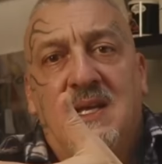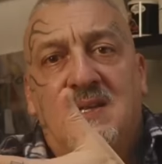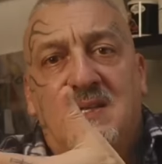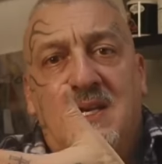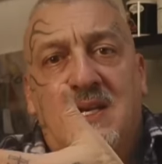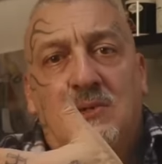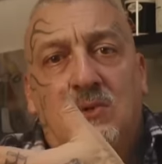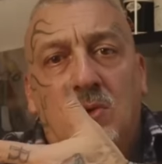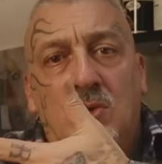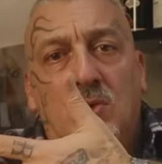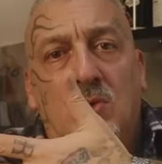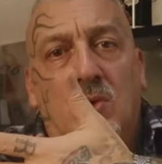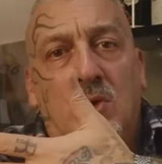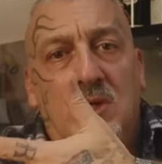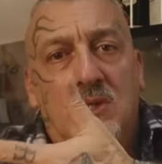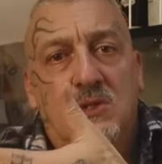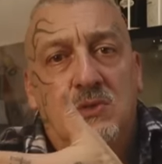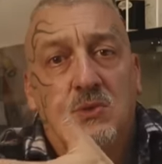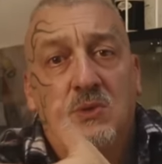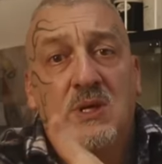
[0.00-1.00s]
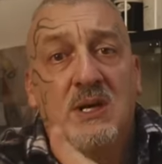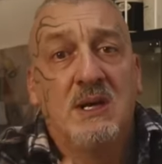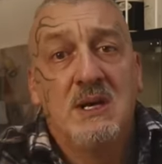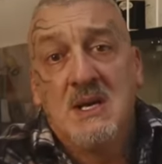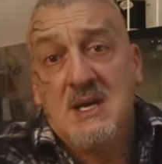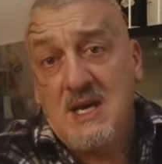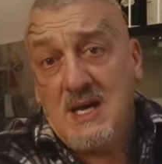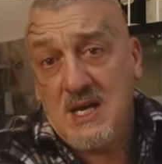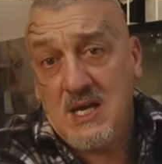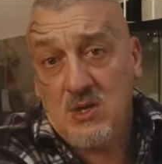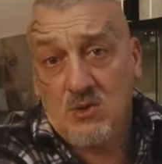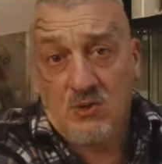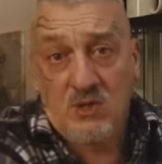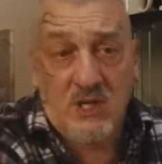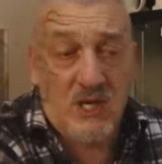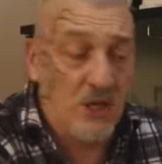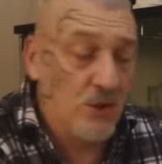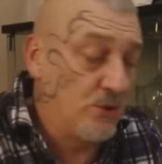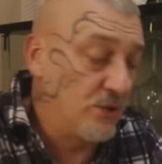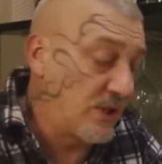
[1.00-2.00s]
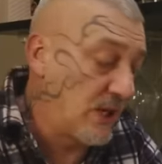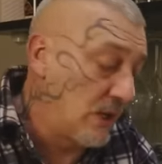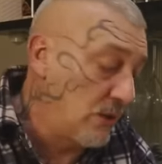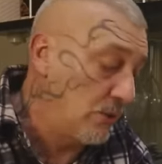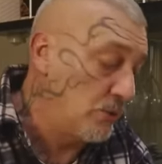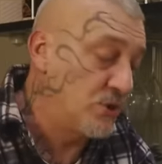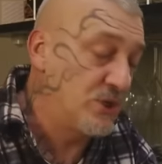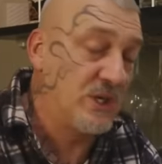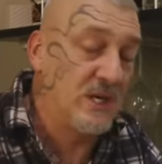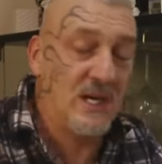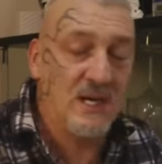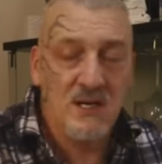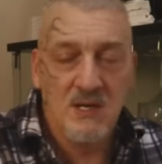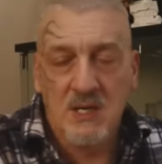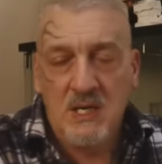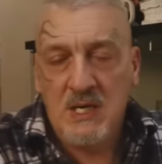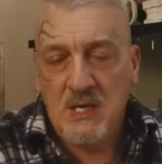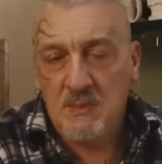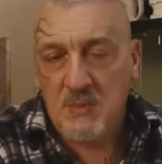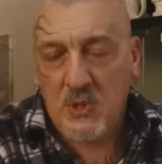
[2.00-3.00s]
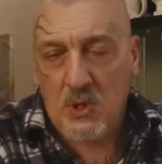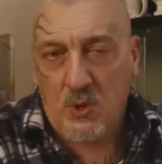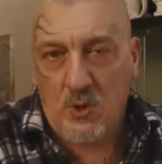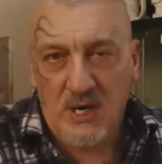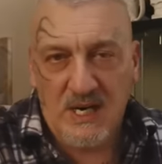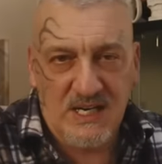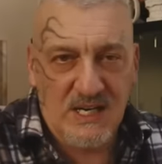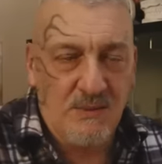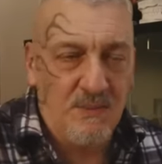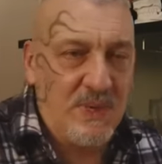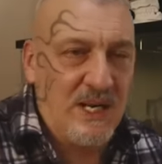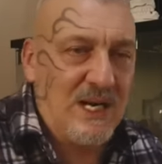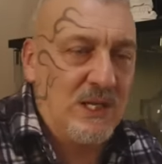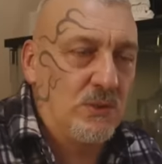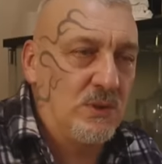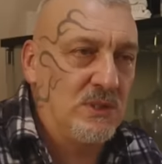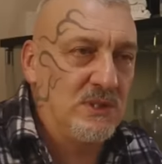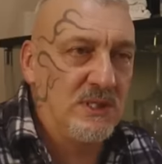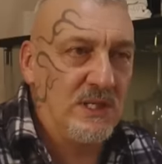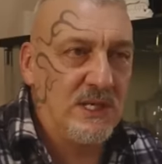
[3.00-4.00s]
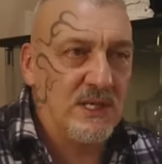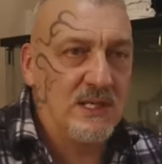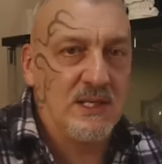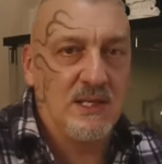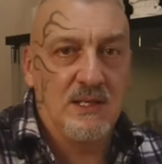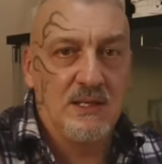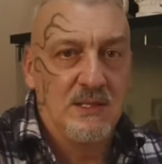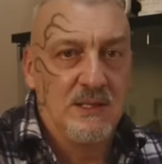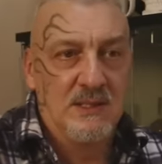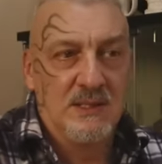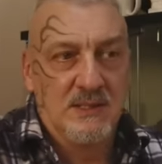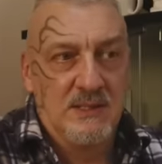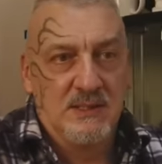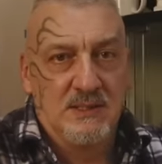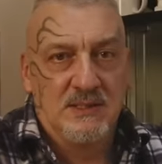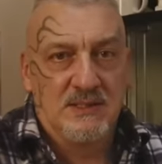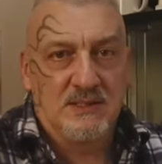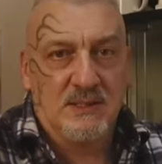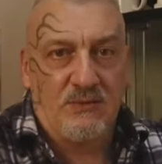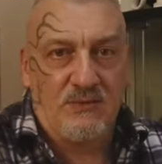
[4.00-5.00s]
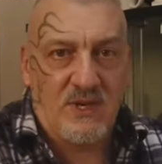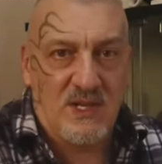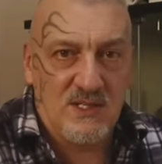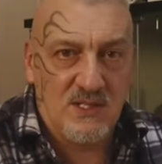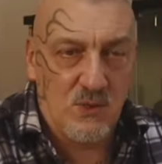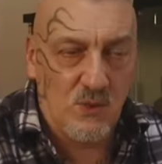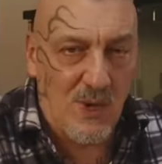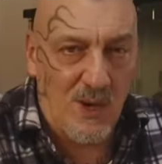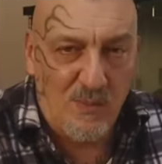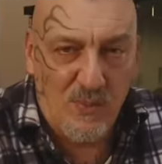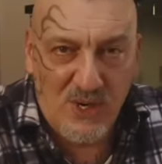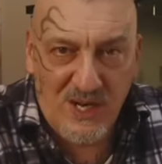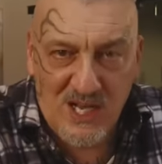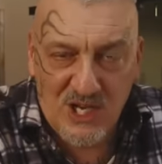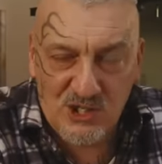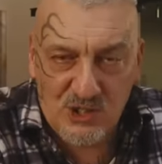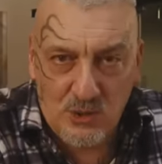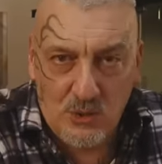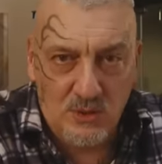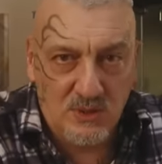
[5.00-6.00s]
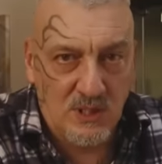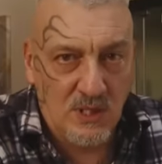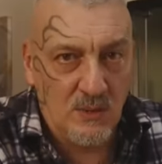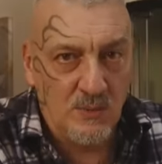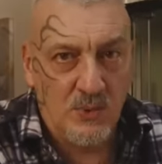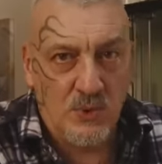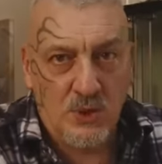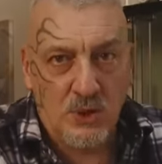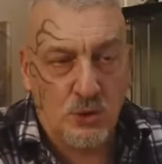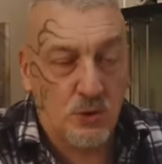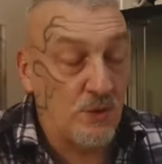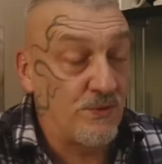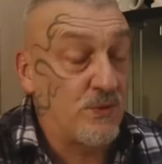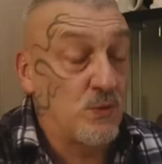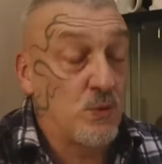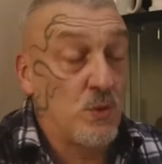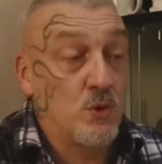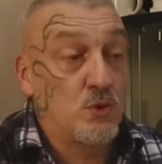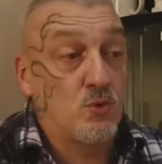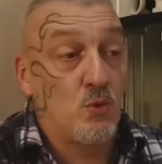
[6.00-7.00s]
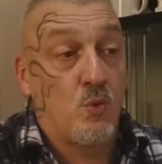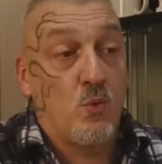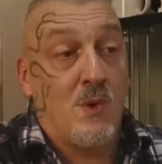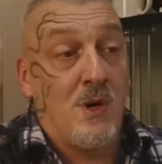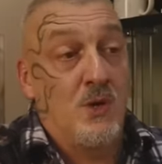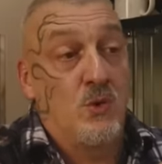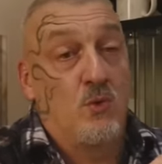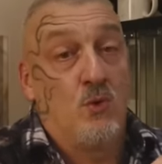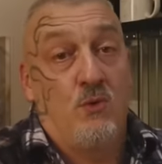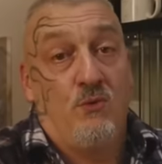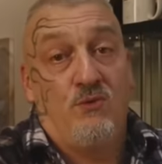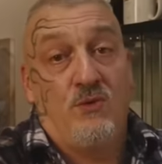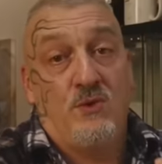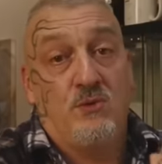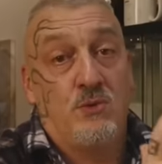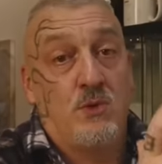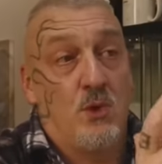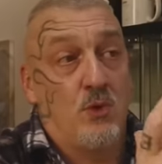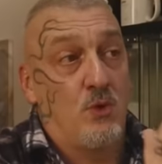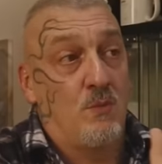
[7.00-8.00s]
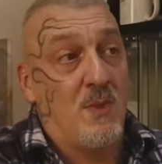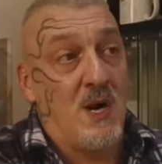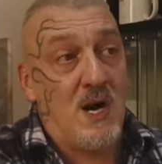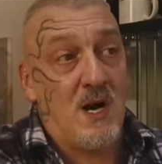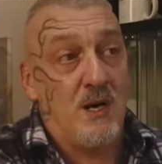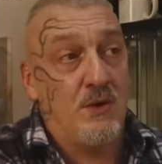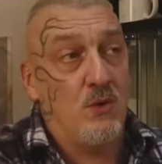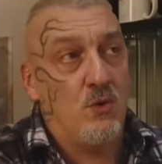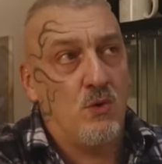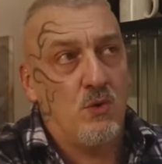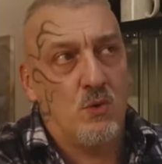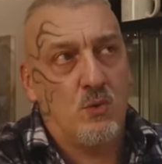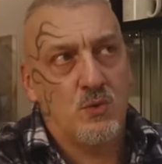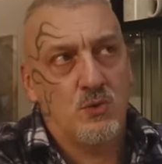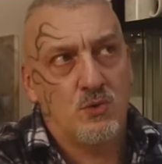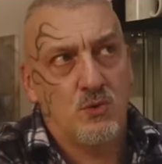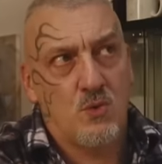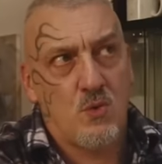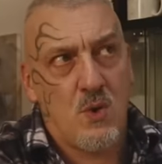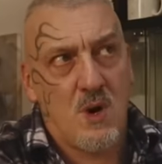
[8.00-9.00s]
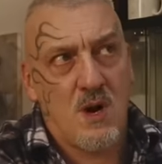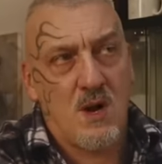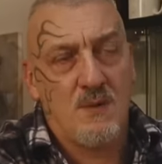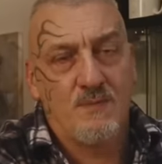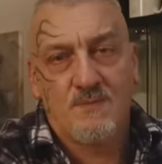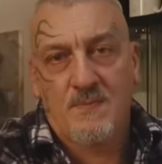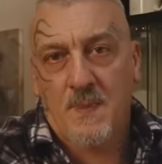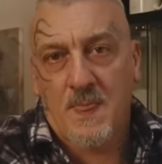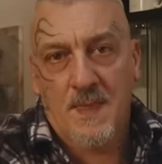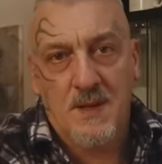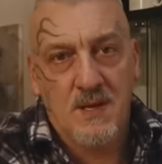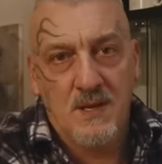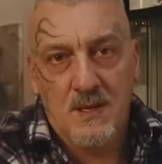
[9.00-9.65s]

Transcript: è entrato in collezione e non credo che ne uscirà, però ho anche imparato a dire che queste frasi qua poi lasciano il tempo che trovano, questo qua non lo venderò mai, no, questo qua.